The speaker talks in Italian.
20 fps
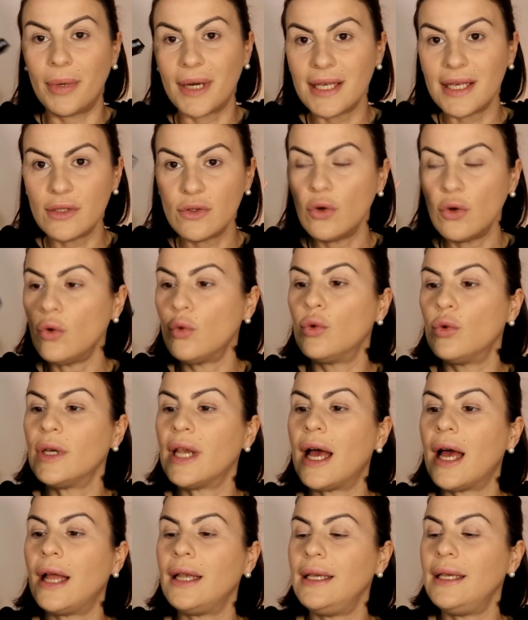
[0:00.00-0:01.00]
preso
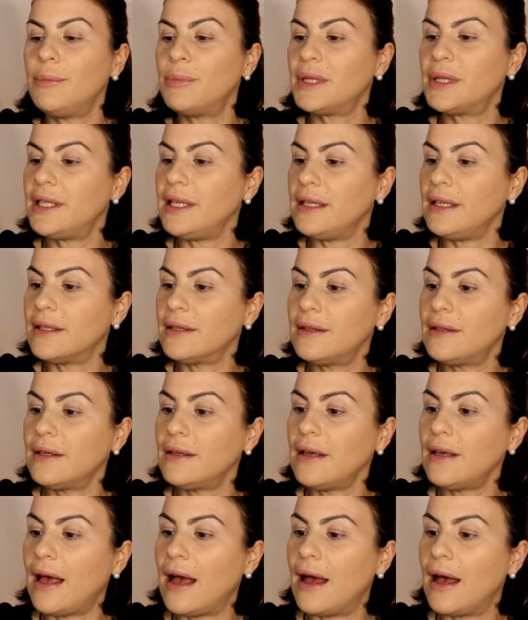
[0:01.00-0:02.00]
una lip
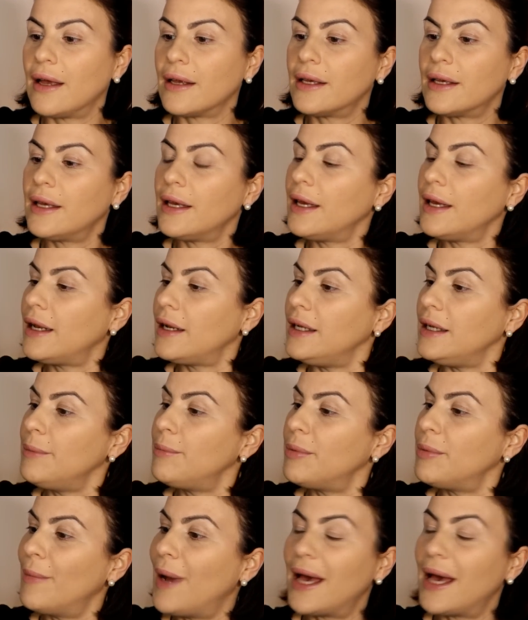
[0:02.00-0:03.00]
tint anche
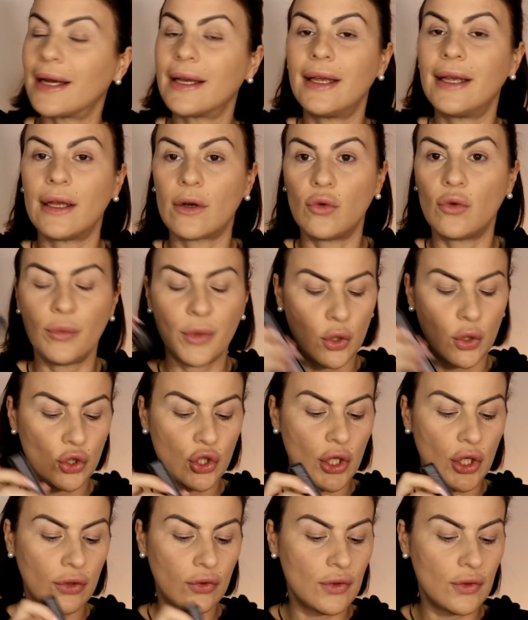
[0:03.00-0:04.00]
lip marker numero
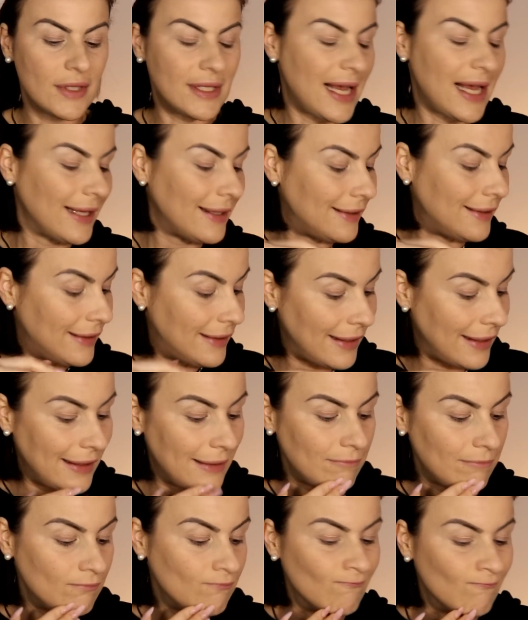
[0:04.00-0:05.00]

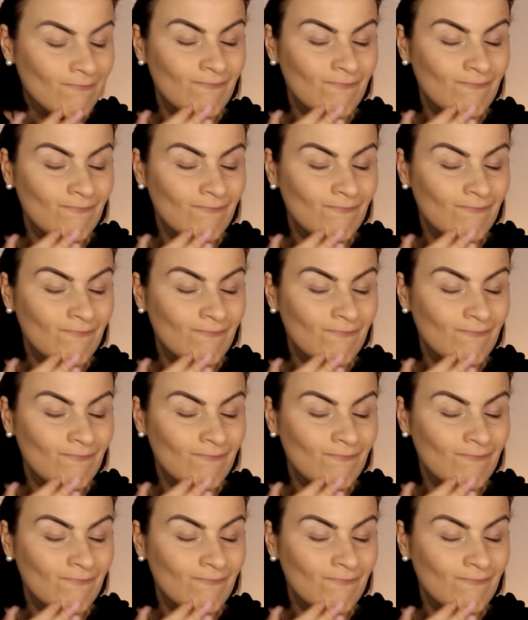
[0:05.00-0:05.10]
107